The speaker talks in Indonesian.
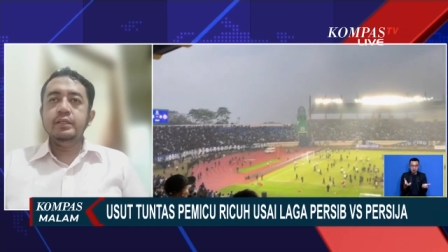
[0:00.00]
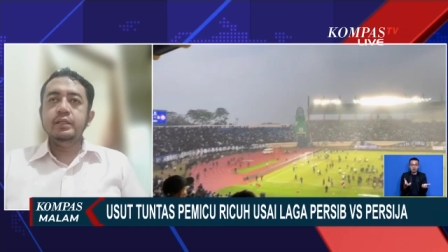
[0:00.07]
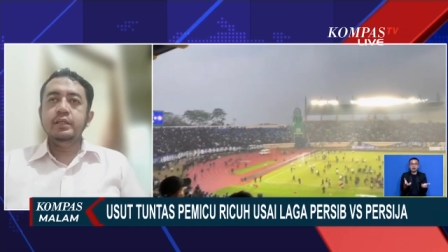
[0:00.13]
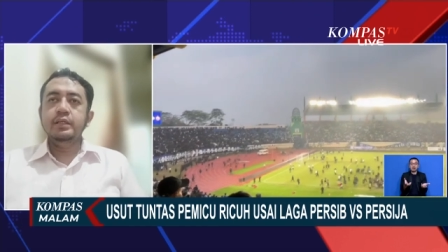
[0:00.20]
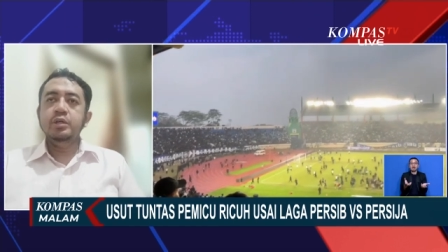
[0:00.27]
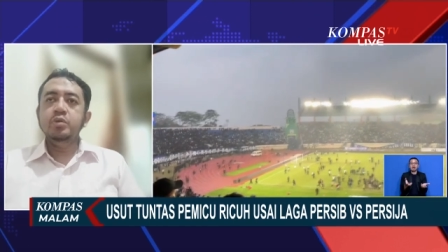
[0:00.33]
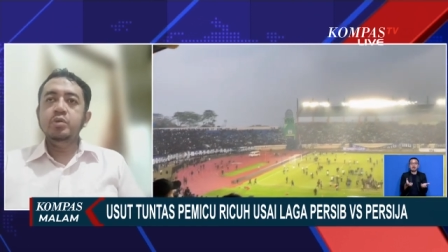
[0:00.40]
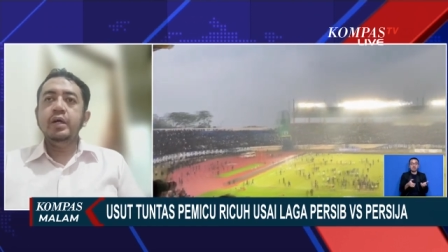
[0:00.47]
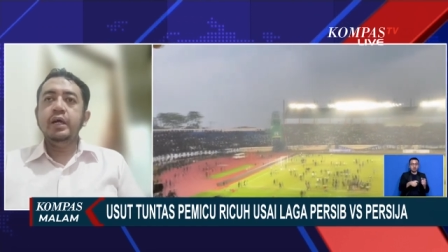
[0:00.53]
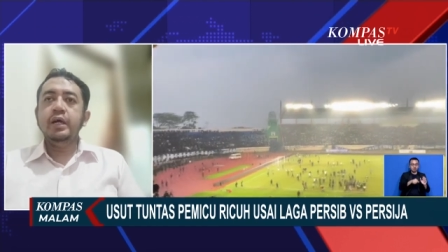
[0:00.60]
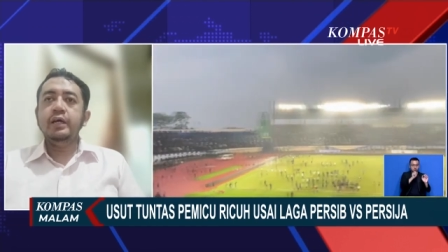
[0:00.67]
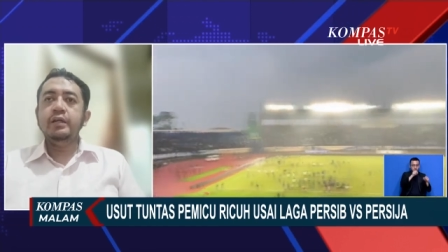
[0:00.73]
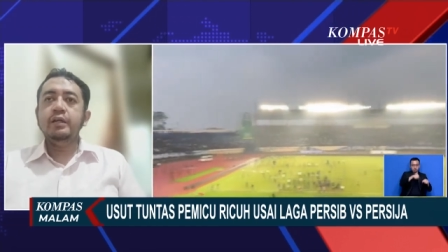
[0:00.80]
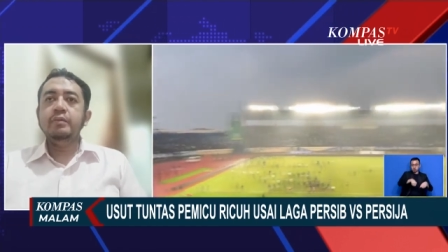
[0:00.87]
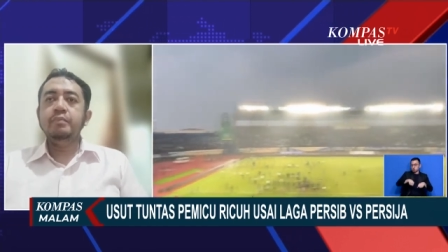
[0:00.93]
e,
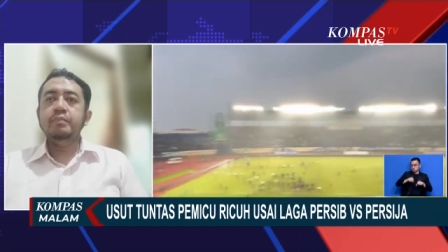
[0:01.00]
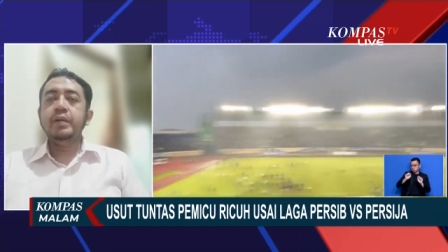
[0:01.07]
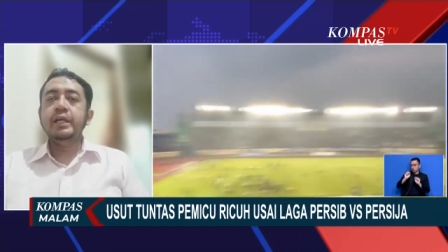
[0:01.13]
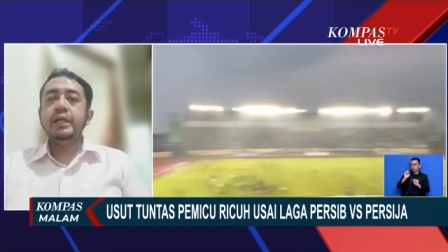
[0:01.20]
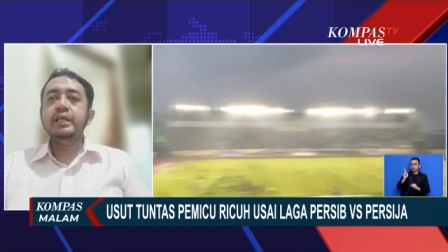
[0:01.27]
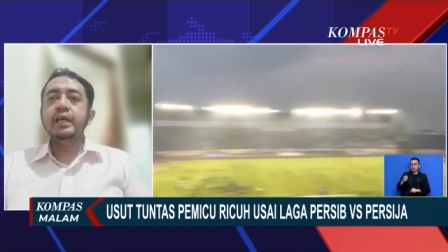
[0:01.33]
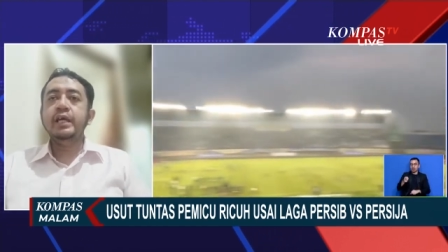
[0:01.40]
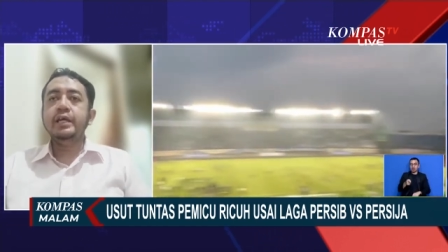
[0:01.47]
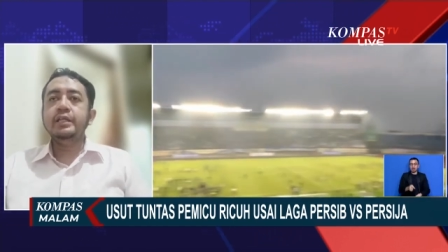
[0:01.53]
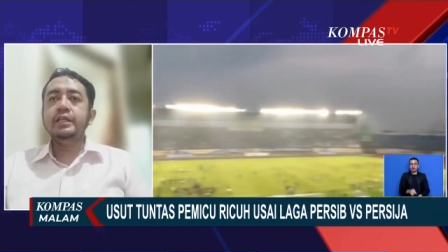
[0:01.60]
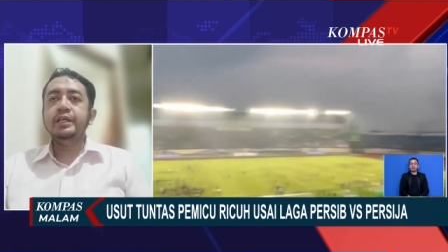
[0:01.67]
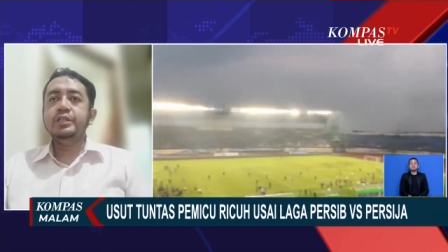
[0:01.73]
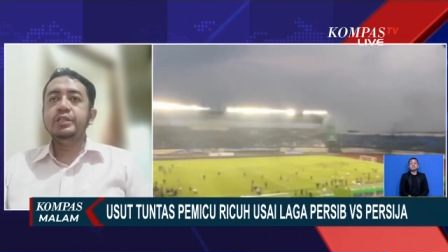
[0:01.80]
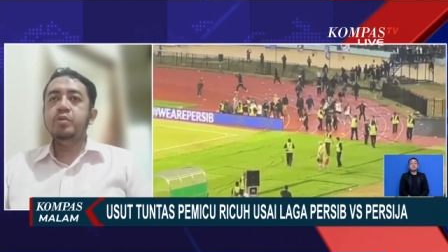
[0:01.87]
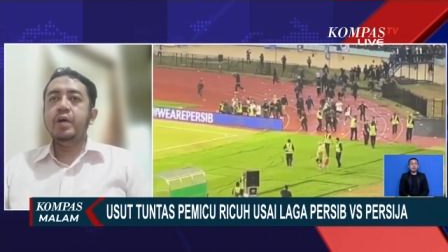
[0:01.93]
dugaan pelecehan
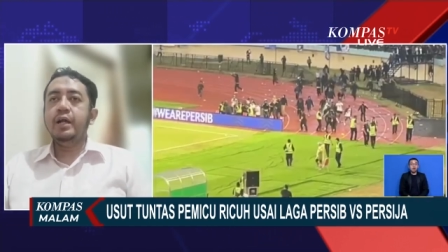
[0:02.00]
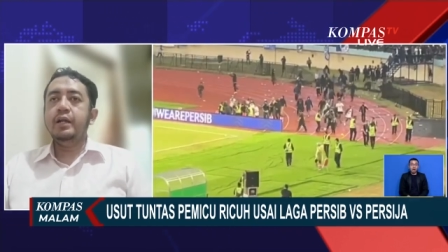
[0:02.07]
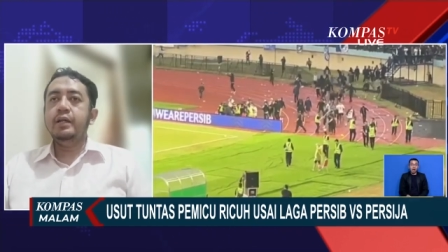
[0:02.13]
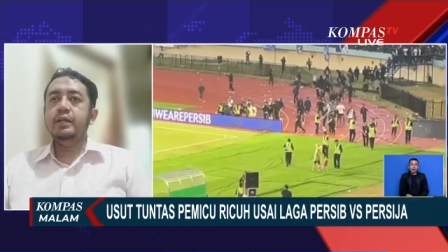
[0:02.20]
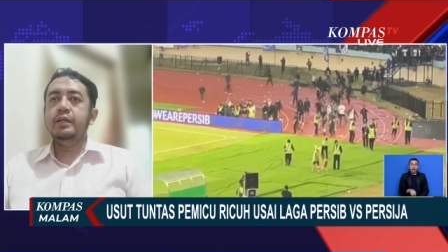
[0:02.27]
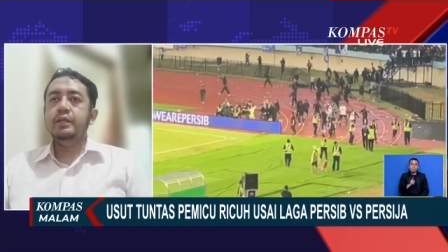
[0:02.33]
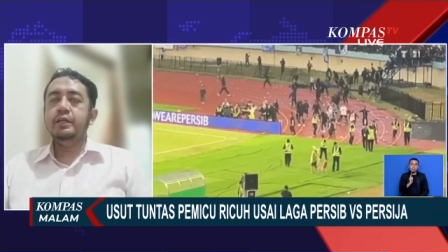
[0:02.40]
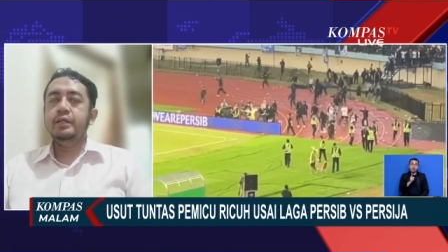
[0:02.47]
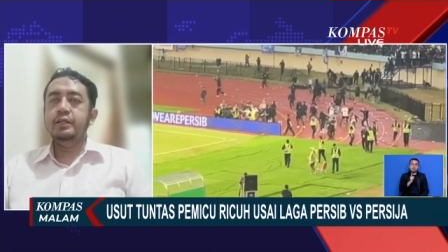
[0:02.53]
seksual.